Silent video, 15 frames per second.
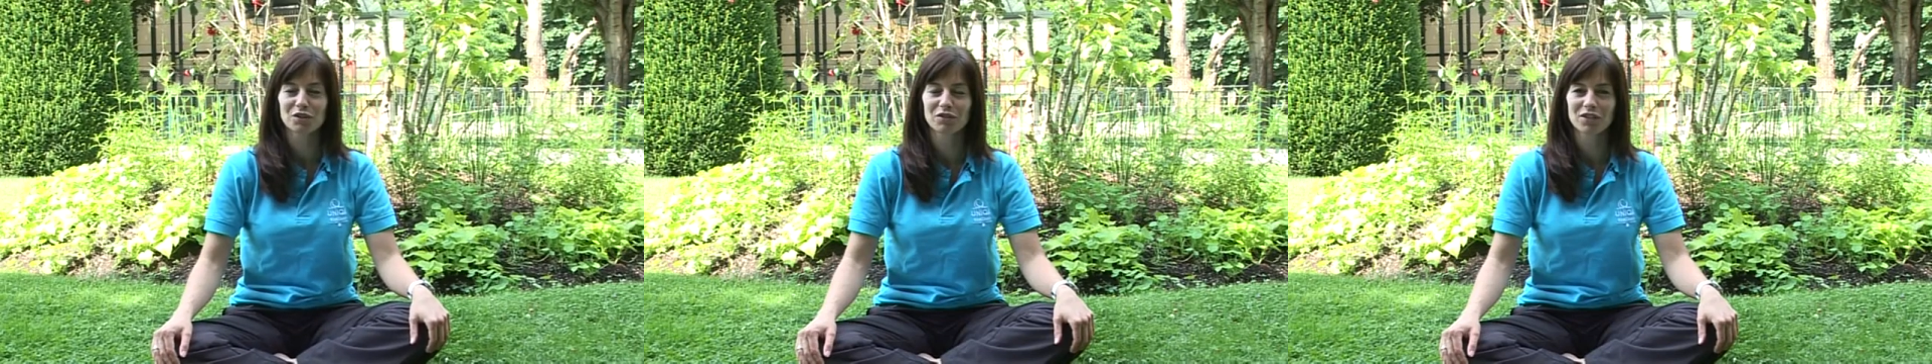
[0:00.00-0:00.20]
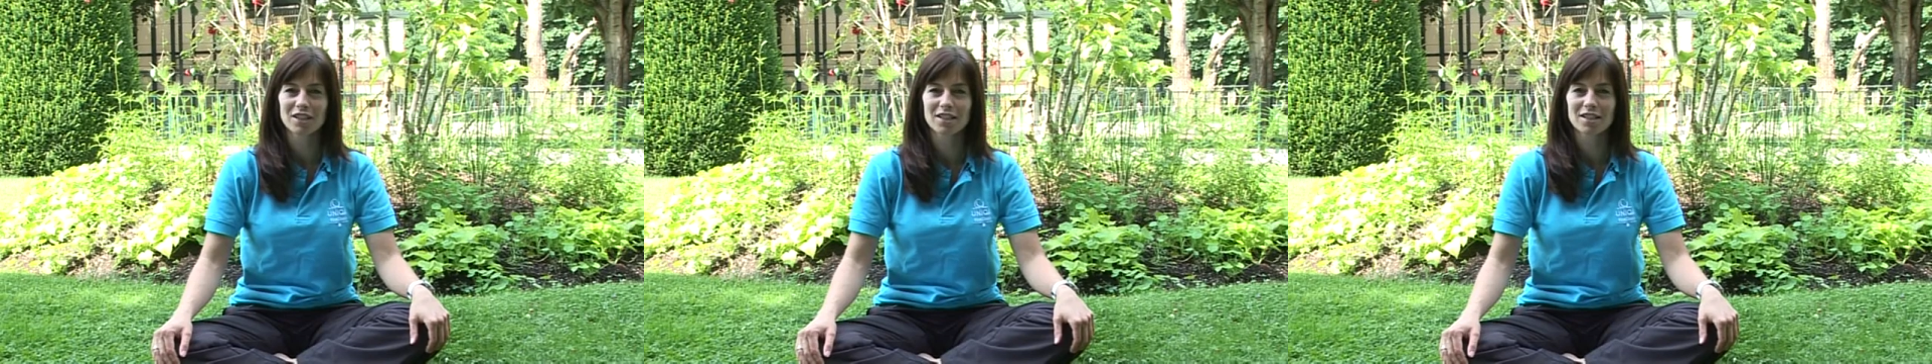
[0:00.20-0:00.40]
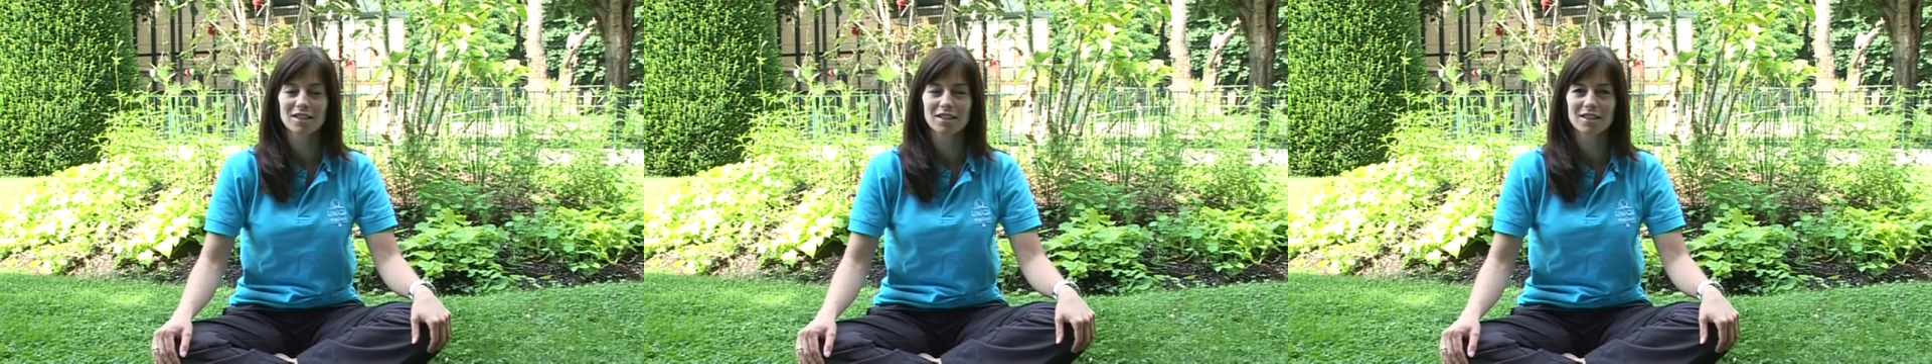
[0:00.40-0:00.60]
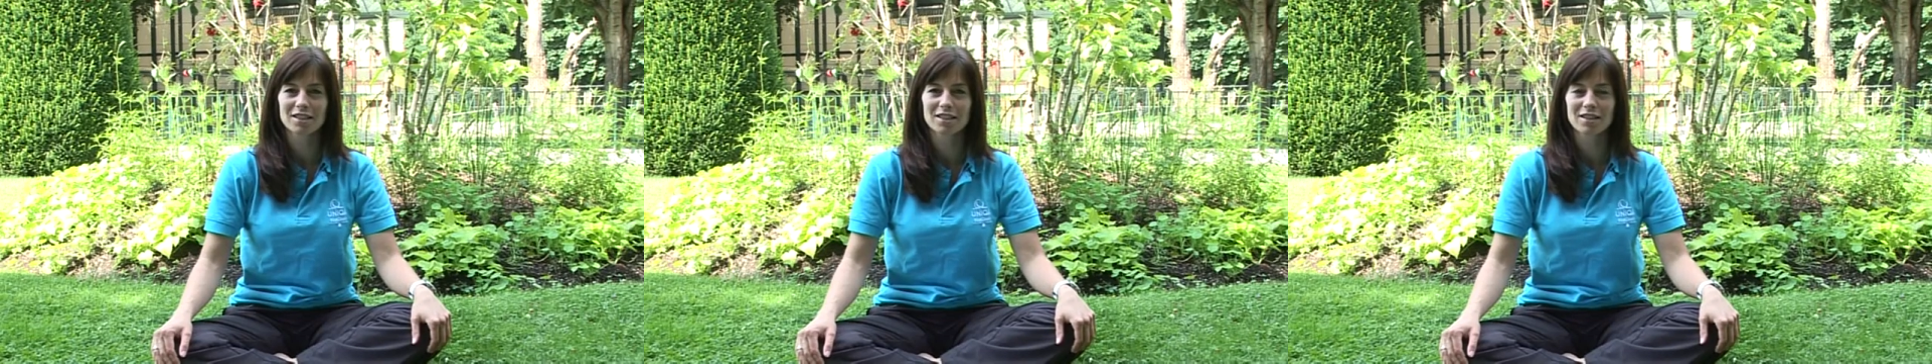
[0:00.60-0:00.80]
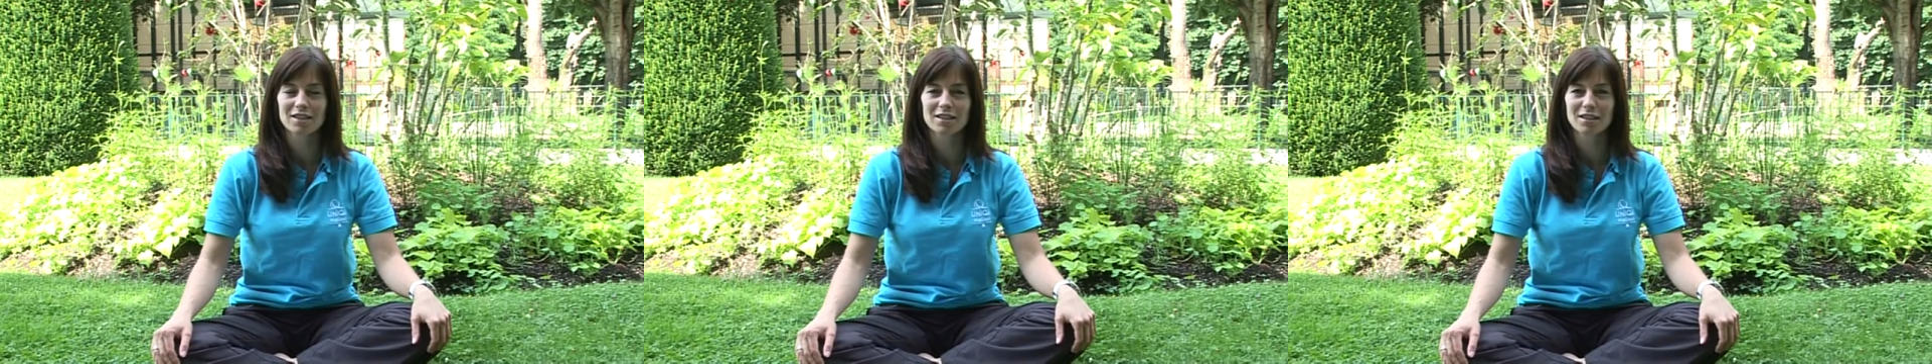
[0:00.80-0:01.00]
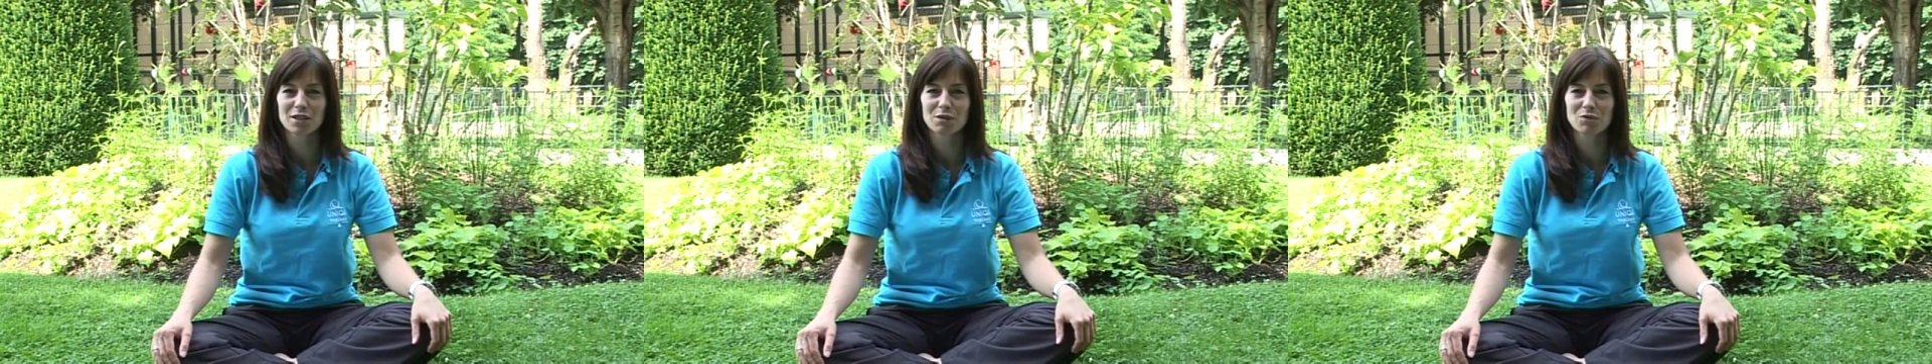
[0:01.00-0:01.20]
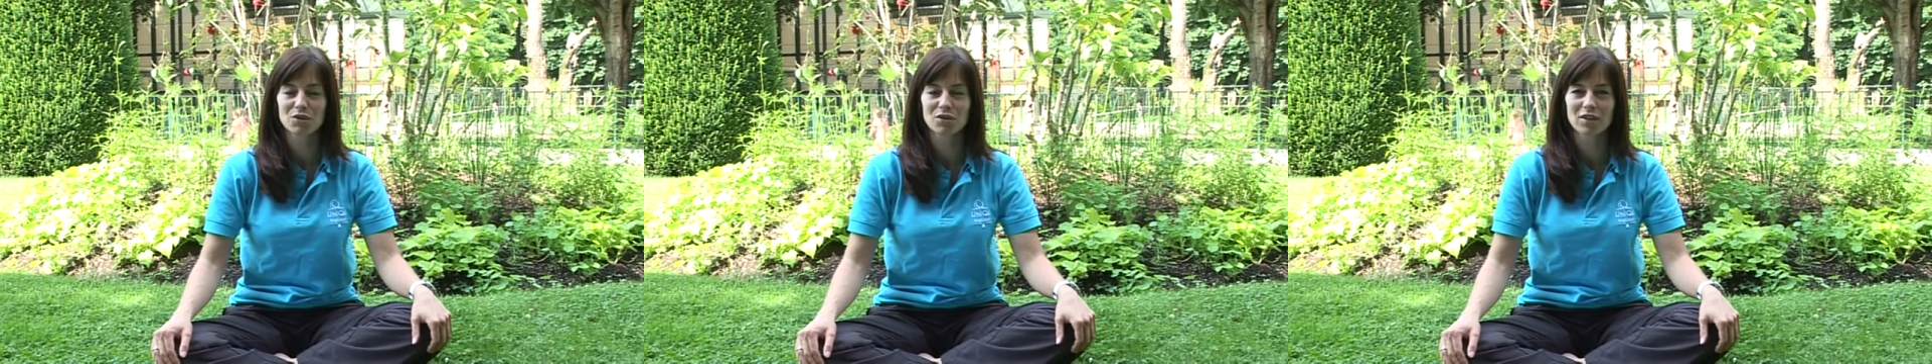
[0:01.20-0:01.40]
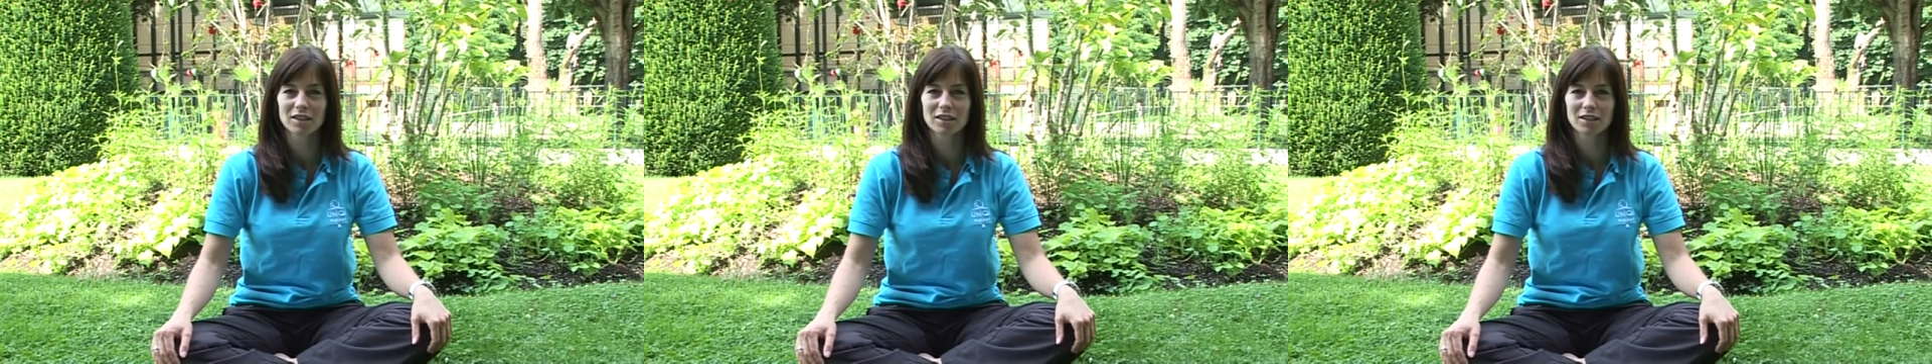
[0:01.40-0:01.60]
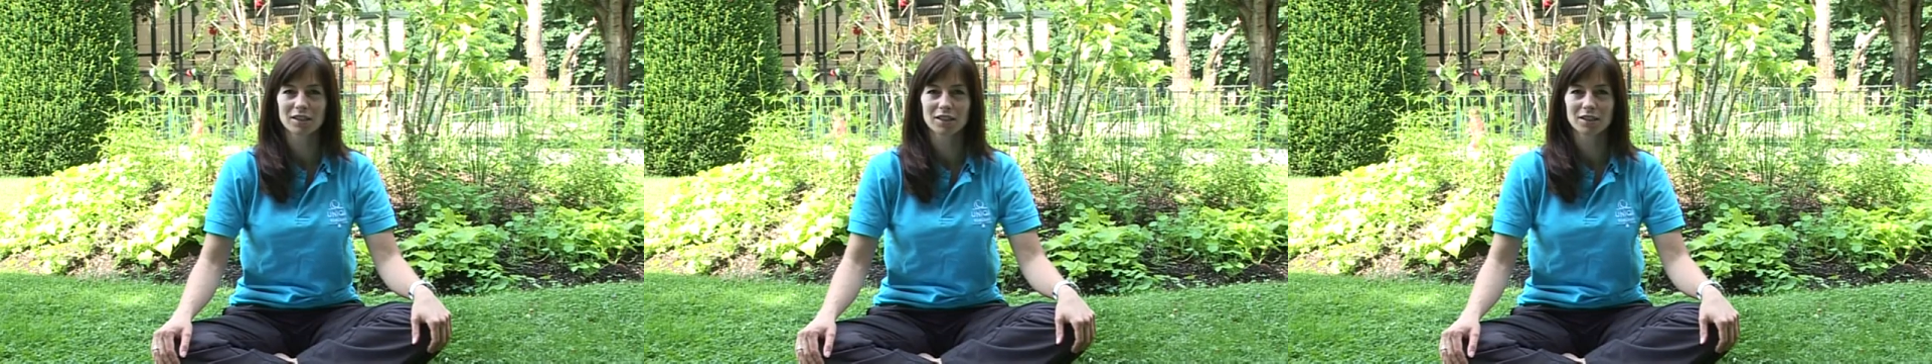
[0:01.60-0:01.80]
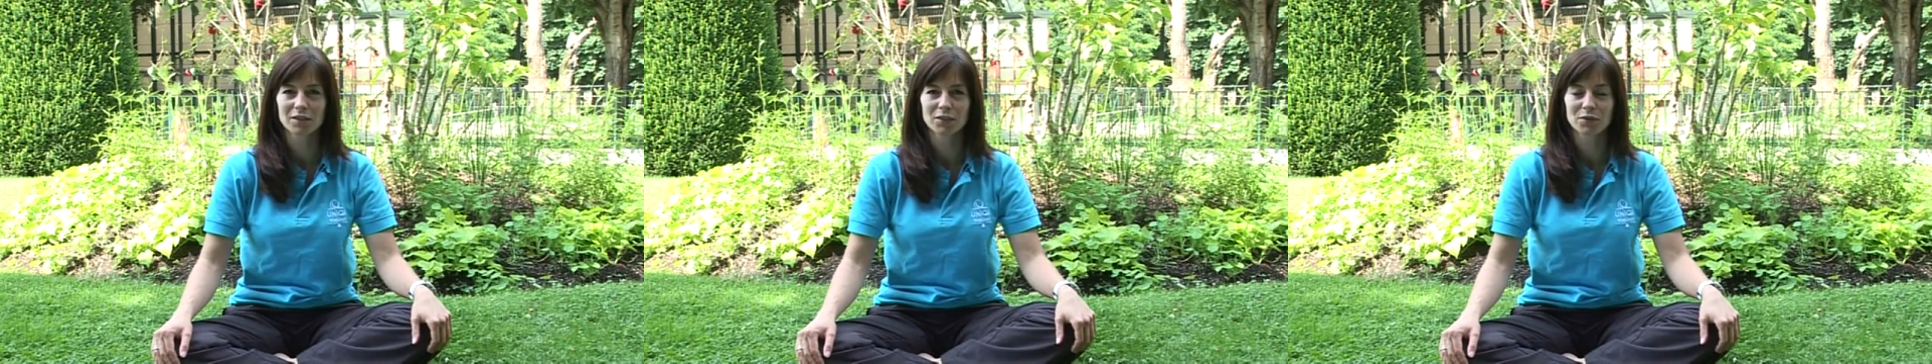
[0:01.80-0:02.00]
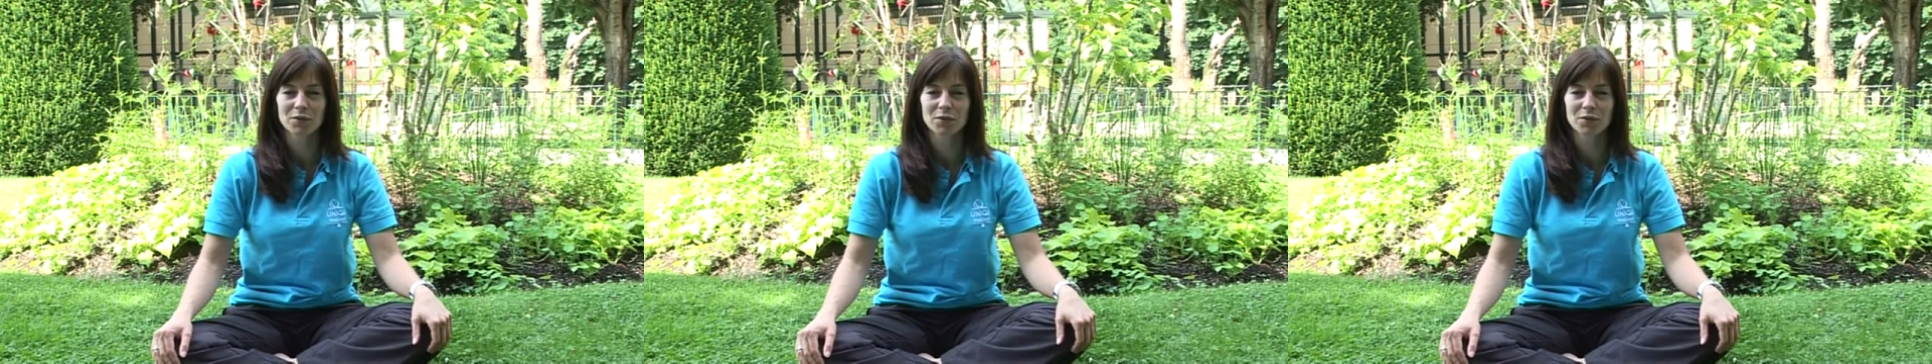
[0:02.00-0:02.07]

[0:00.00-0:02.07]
wesentlich seine Lebensqualität.